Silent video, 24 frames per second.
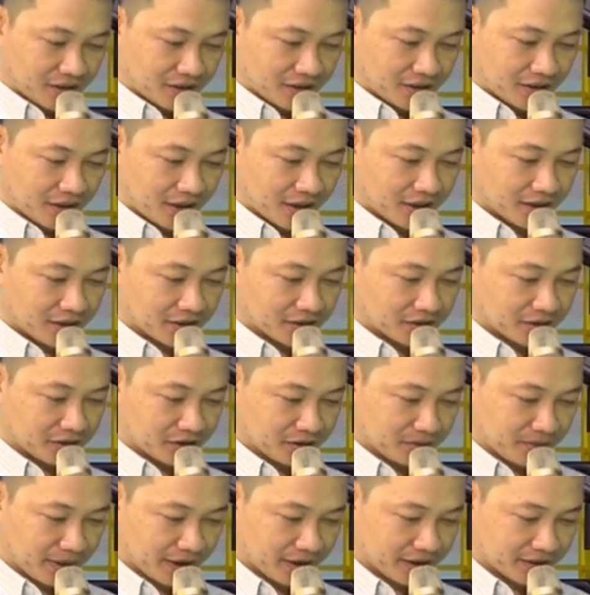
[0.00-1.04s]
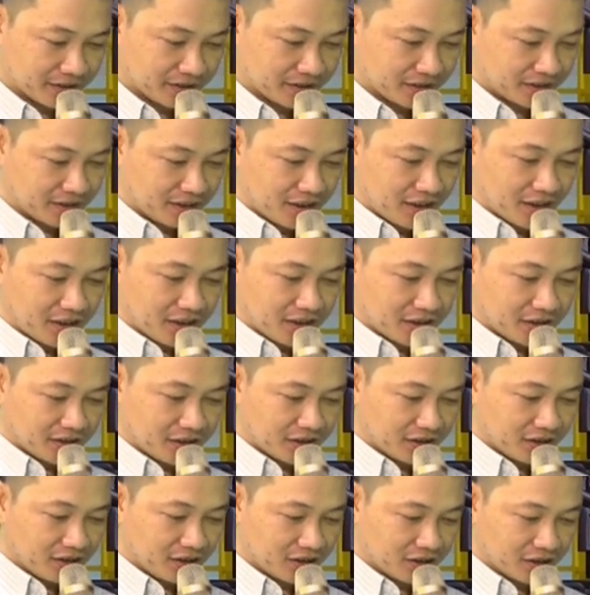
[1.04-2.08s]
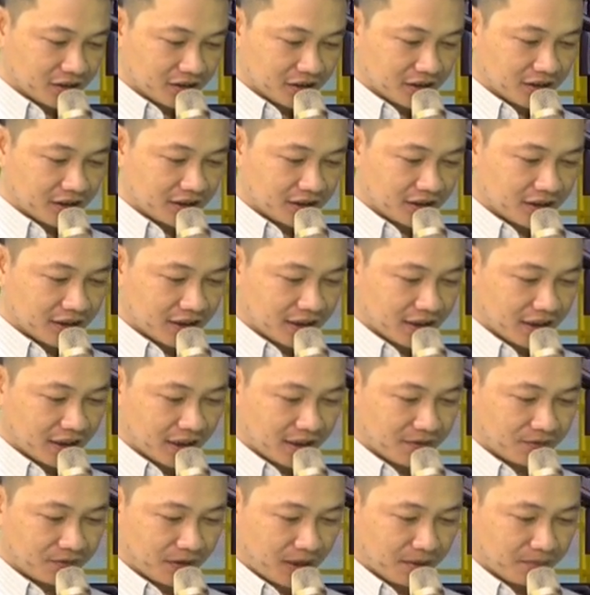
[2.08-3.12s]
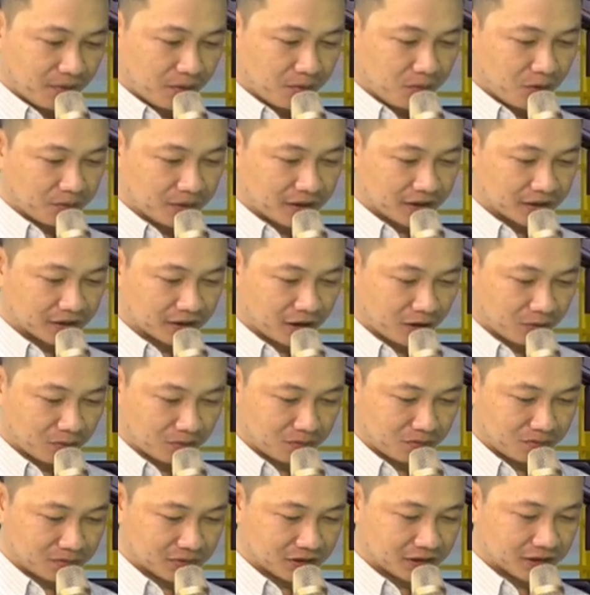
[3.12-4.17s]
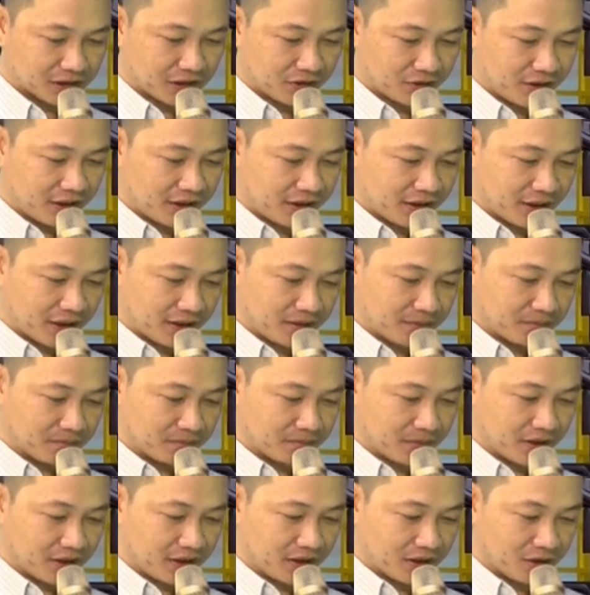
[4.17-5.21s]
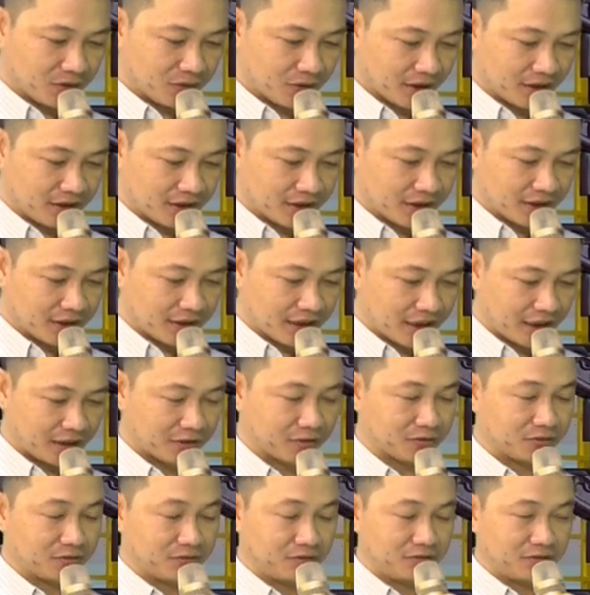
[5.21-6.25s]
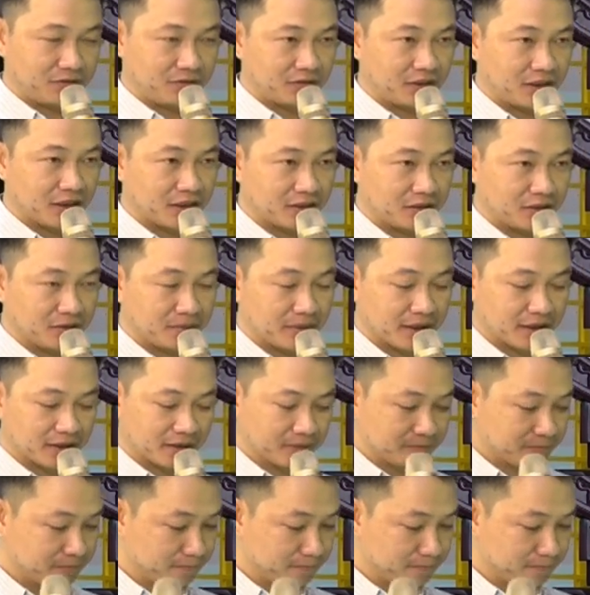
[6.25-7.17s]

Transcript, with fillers: Dạ thưa bác, những người khinh chê hay phá pháp môn Thiền Tông sau khi chết bị nhân quả như thế nào? Dạ thưa bác.